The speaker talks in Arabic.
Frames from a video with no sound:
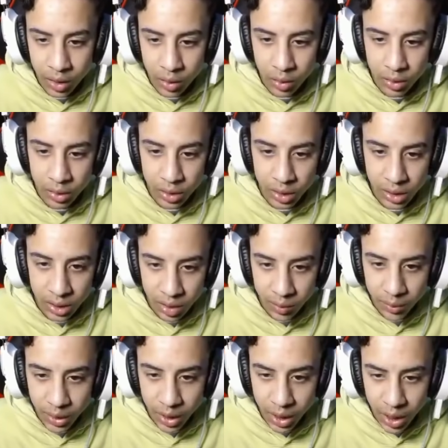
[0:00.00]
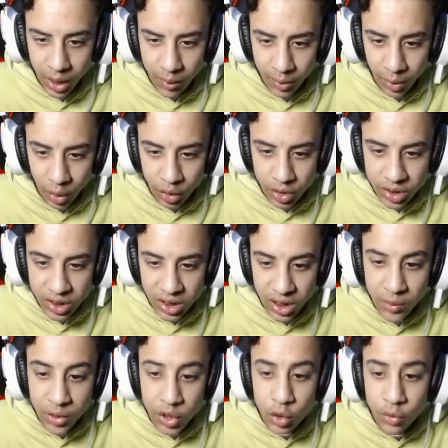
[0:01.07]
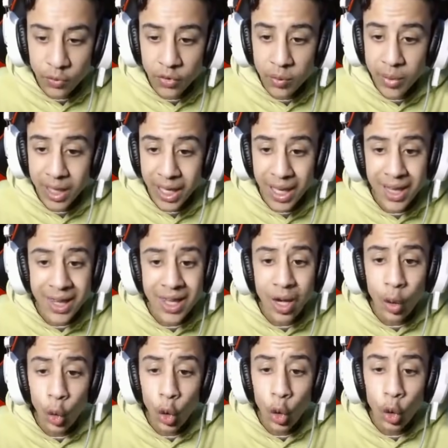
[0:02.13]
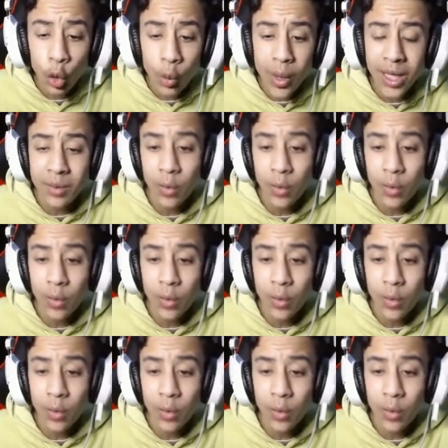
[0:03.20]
اوكي تمام هنحط ستيكي بيستون في المكان ده كله وبعد